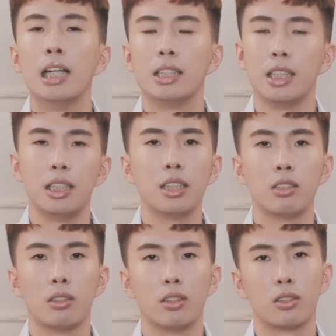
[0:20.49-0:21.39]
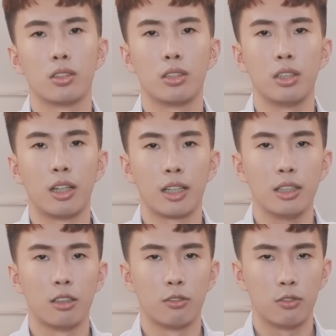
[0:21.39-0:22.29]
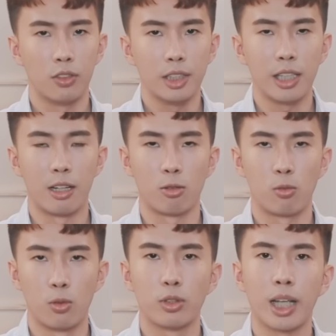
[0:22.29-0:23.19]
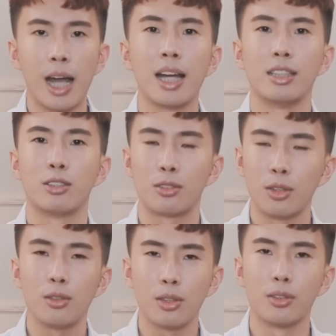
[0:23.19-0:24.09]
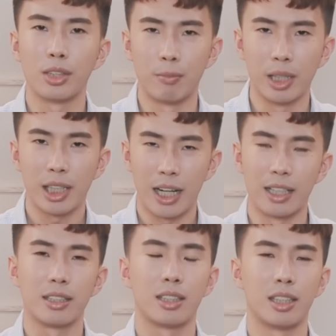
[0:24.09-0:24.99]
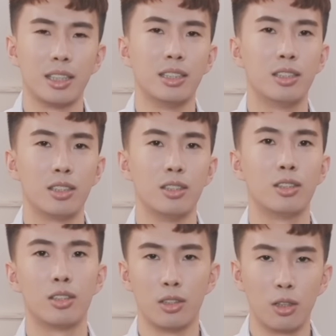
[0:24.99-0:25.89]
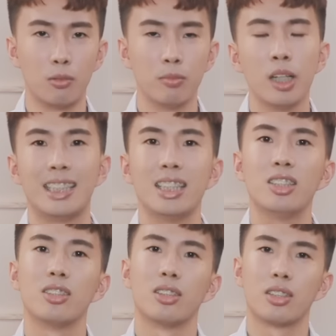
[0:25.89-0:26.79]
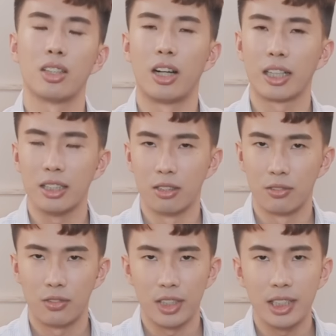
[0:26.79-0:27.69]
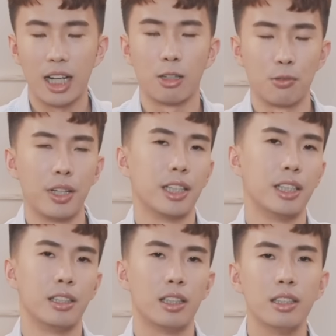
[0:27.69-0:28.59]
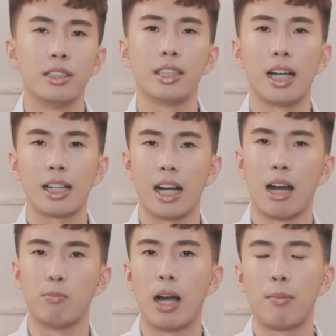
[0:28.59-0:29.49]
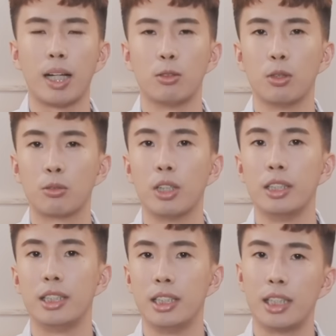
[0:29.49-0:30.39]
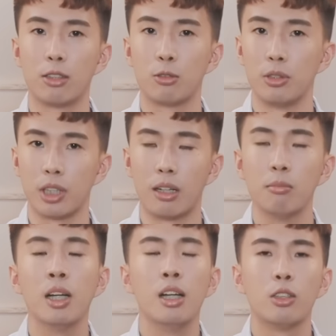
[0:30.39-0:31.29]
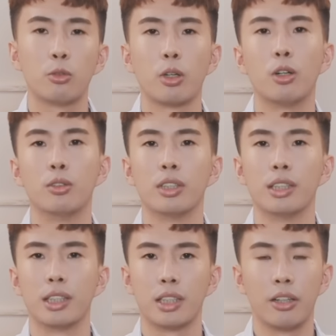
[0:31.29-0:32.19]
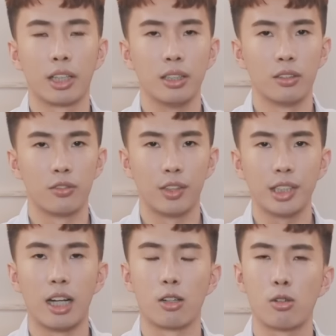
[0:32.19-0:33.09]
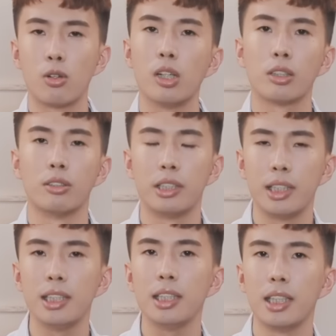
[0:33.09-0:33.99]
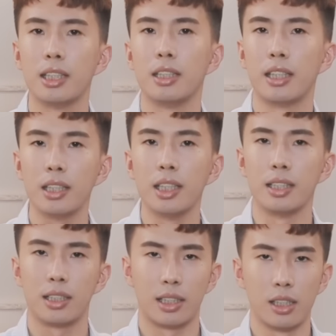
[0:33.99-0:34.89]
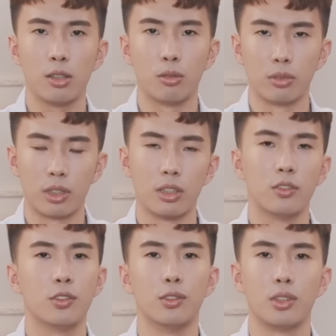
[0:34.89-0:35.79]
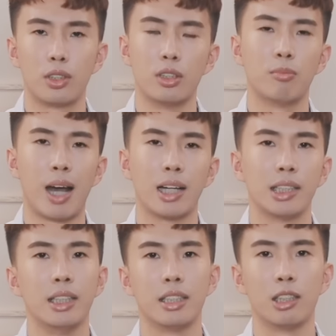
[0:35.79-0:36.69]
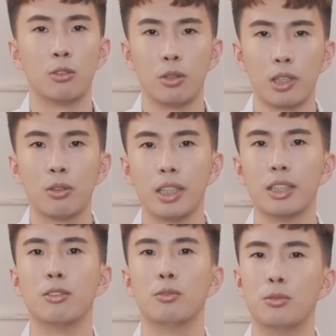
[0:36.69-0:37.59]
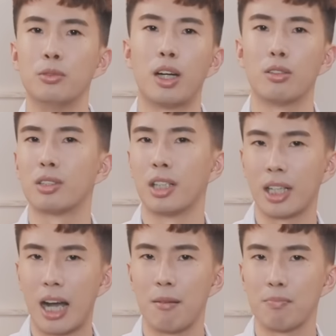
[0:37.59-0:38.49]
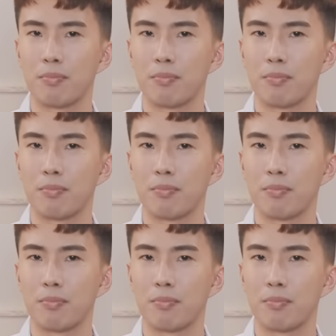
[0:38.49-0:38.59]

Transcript: 紧接着呢，则是要来跟你们分享国泰收购联名卡停止使用。接着则是要来跟你们分享远银乐家卡8%的回馈即将取消。最后呢，则是要来跟你们分享公告到今年年底行动支付10%现金回馈的无脑神卡。